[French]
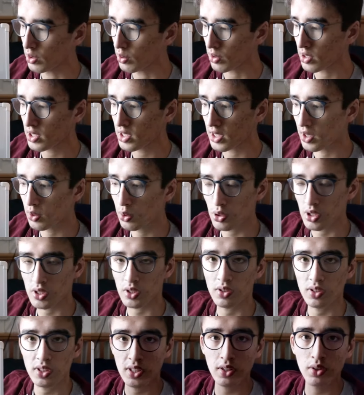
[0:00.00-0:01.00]
Donc
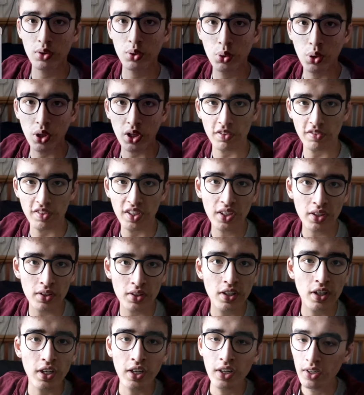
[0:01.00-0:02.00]
Stego67 QRV,
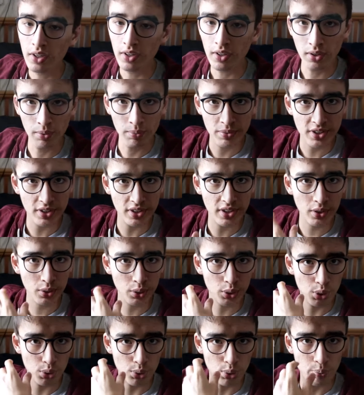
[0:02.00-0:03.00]
ça veut dire
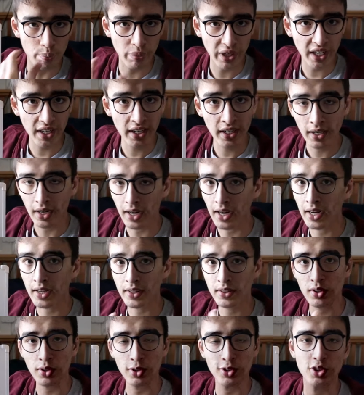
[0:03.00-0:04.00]
que je suis prêt
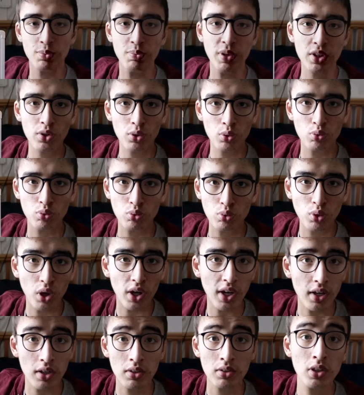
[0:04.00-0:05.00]
à transmettre ou
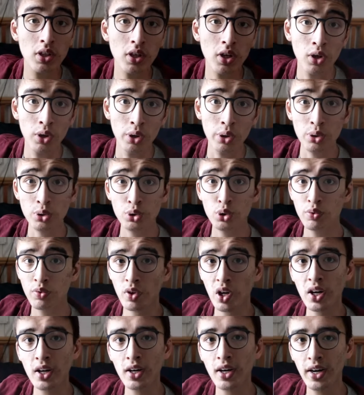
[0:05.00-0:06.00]
à
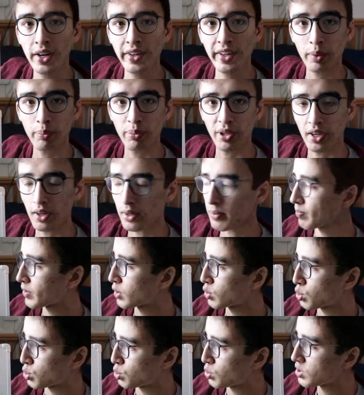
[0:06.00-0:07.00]
recevoir un appel.
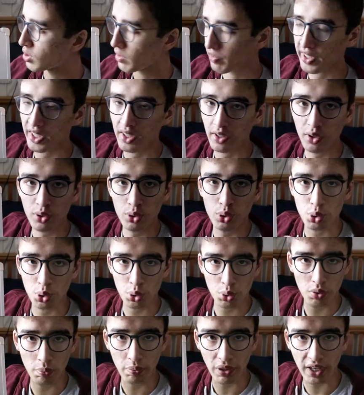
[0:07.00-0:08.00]
Je suis en fréquence, je
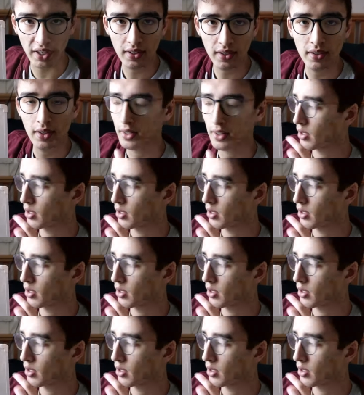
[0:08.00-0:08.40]
suis prêt.